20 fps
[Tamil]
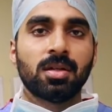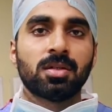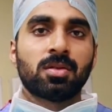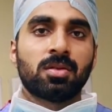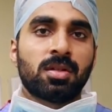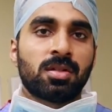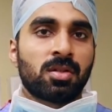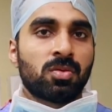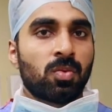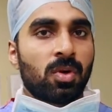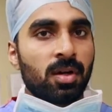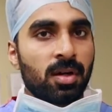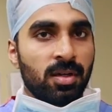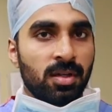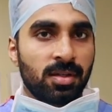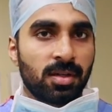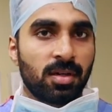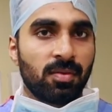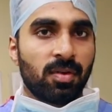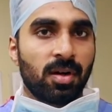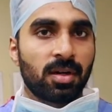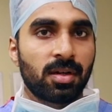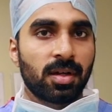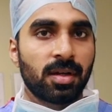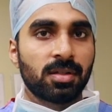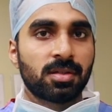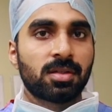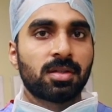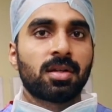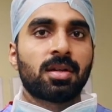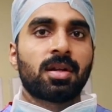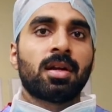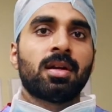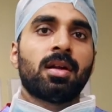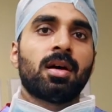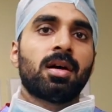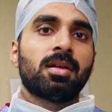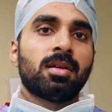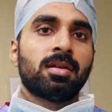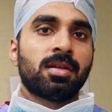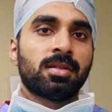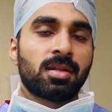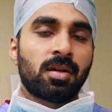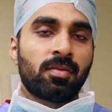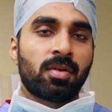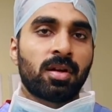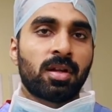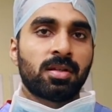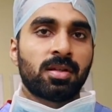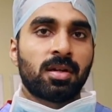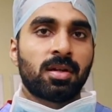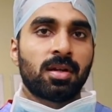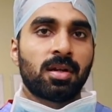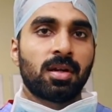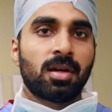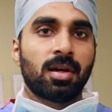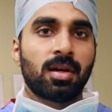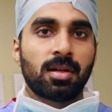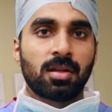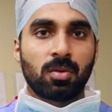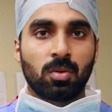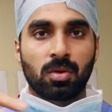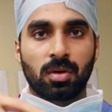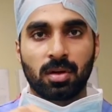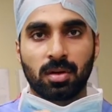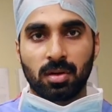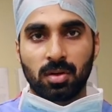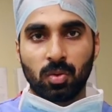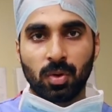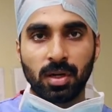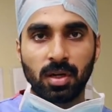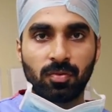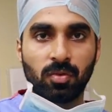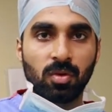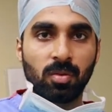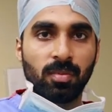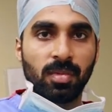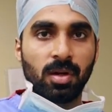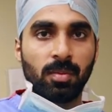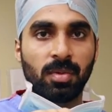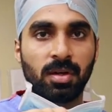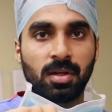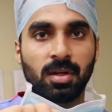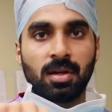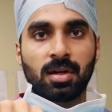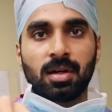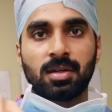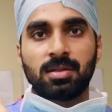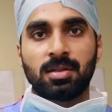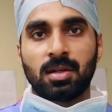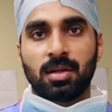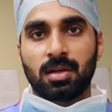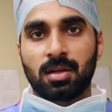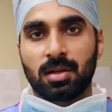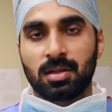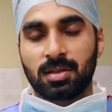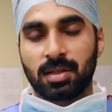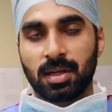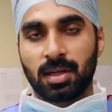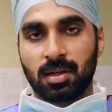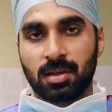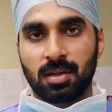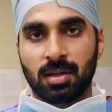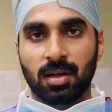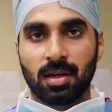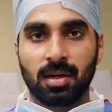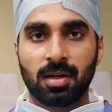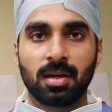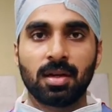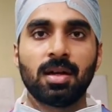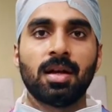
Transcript: ஸோ திஸ் இஸ் ஒன் டிஸ்அட்வான்டேஜ் ரெண்டாவது டிஸ்அட்வான்டேஜ் என்னென்னா ஒரு டுவெண்ட்டி ஃபோர் மில்லிமீட்டர் கட்ஸ் செய்கிறதுனால